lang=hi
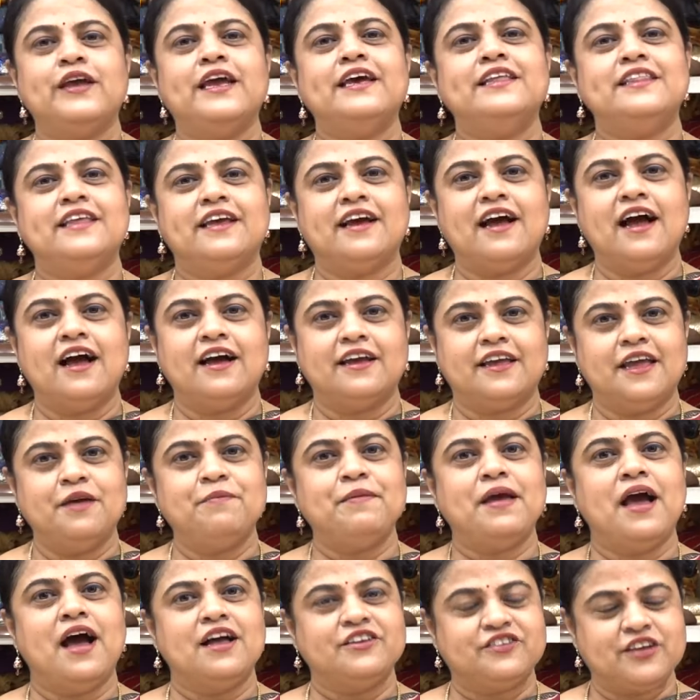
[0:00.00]
ये दिखा के
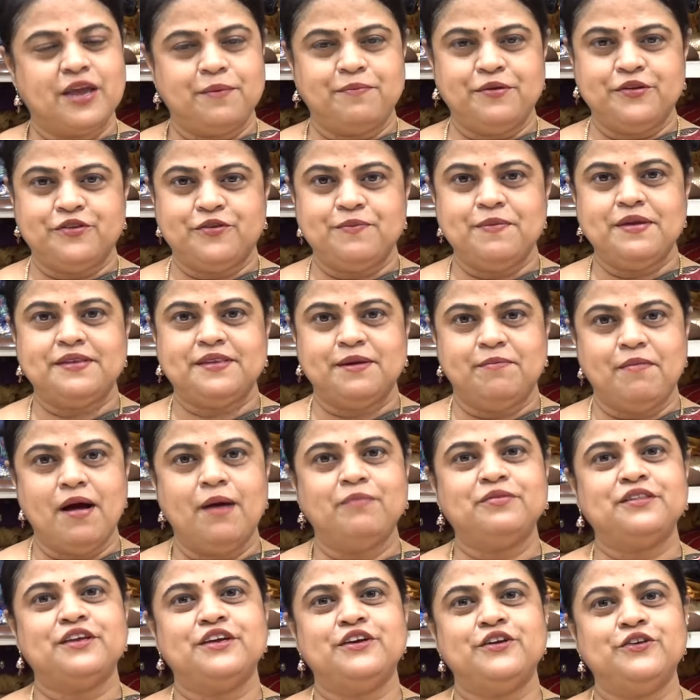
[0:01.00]
मैं आज के एपिसोड में
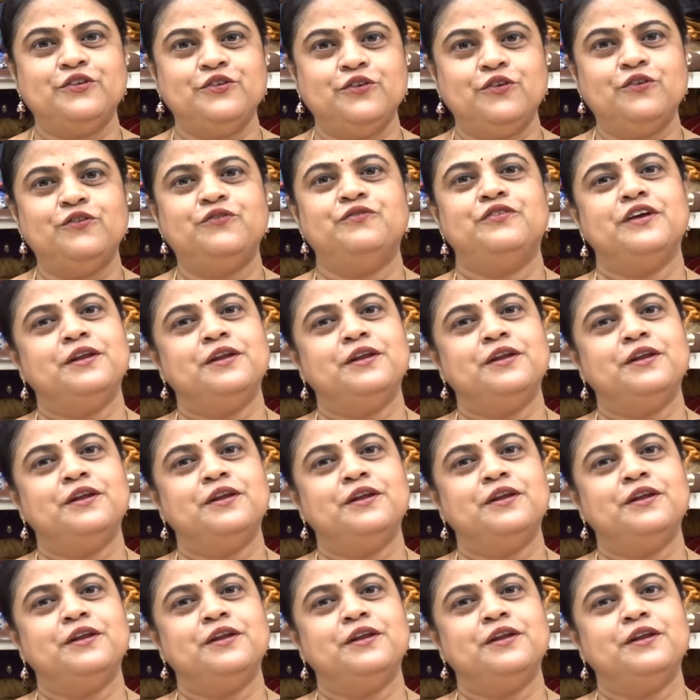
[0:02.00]
समाप्त कर रही हूँ